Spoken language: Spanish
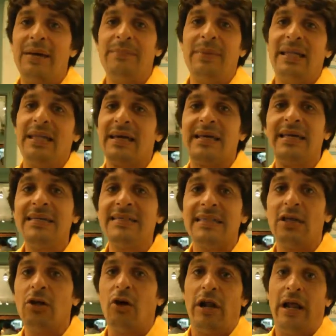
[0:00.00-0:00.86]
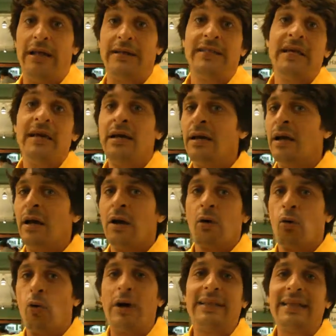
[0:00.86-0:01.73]
en vez de 15 dólares,
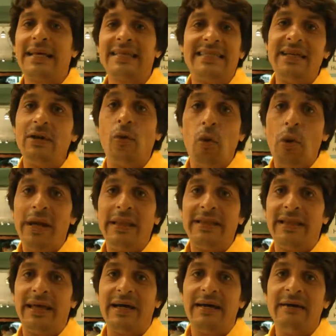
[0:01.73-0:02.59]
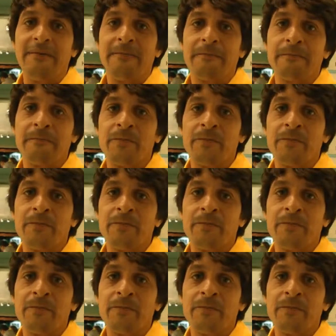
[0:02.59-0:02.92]
cuesta 50.